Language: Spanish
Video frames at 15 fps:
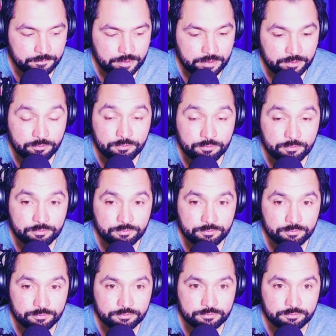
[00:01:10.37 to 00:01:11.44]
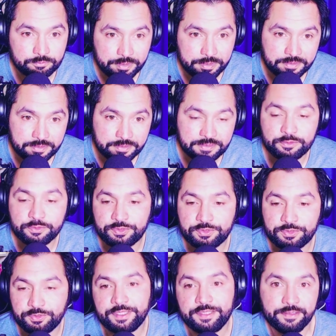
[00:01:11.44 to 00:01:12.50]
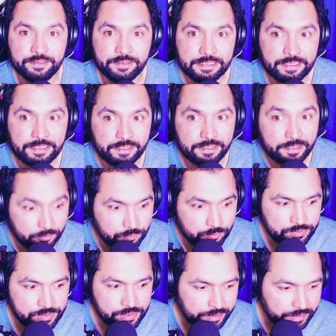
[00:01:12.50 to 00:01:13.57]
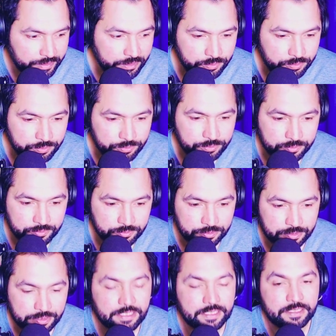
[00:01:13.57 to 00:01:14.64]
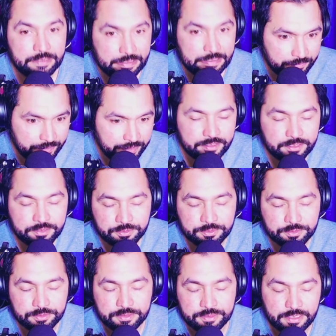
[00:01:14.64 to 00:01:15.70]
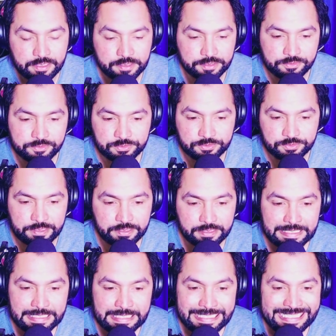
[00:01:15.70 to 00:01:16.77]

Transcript: me desilusiona eh, escuchar esto eh, y ver esto en las redes sociales,